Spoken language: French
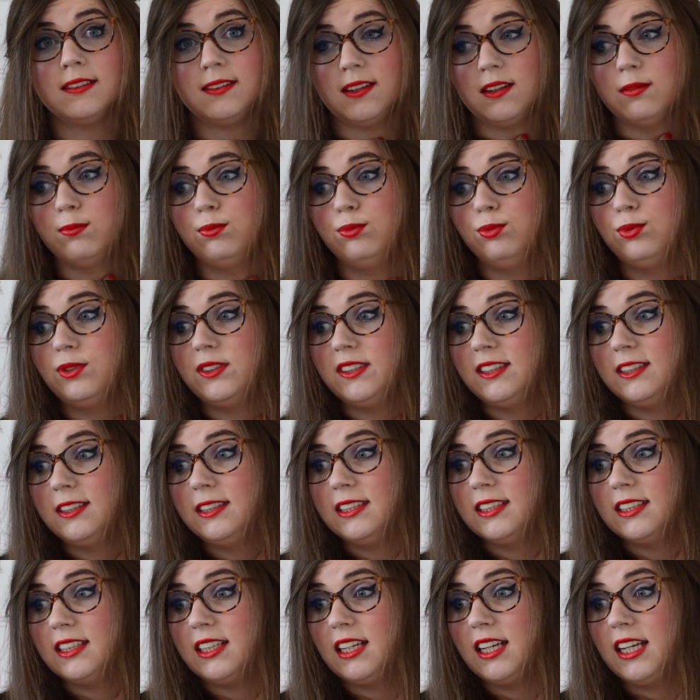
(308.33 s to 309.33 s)

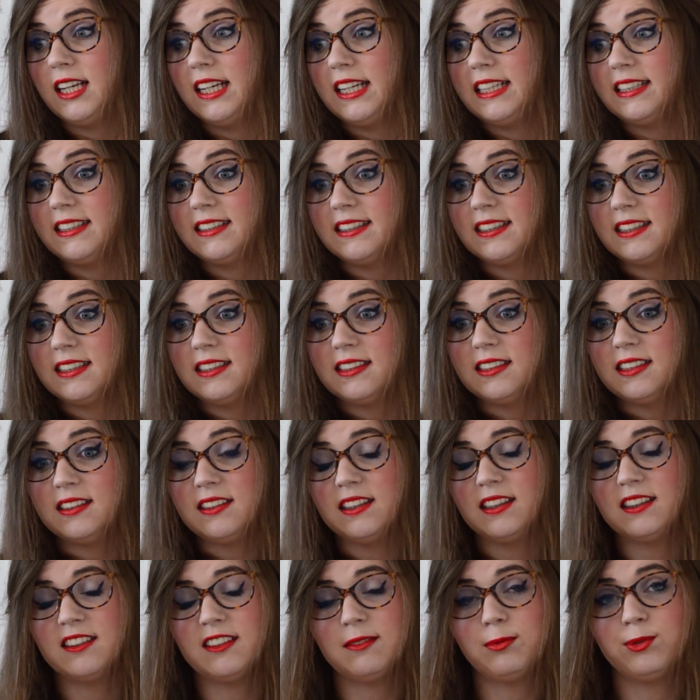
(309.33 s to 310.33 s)
abouti et c'était
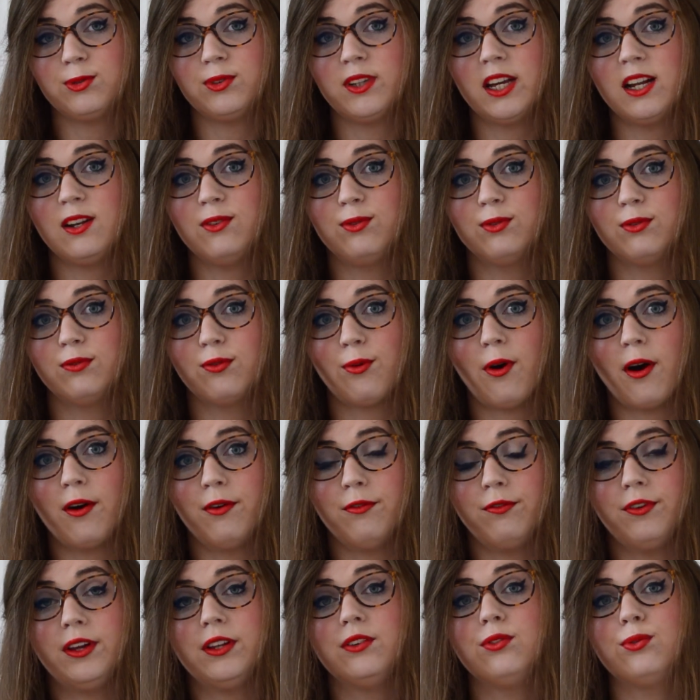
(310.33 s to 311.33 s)
exceptionnel de voir
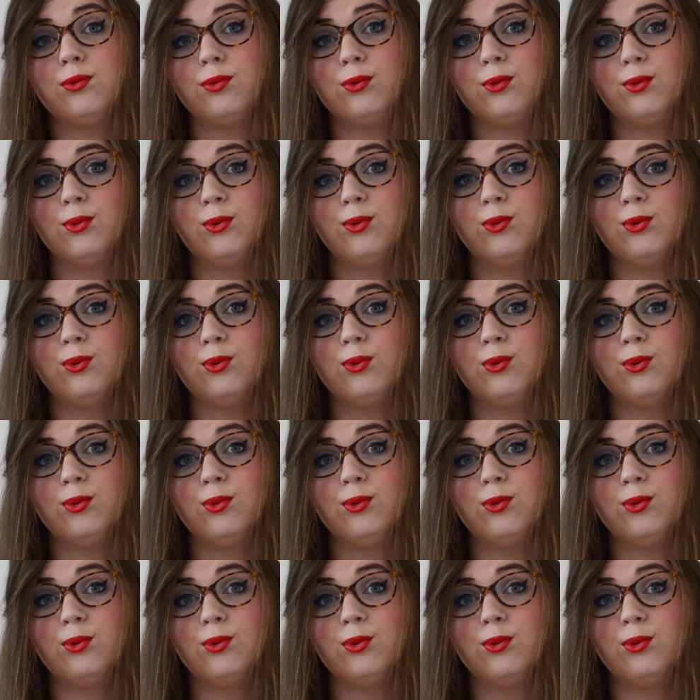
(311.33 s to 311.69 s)
en fait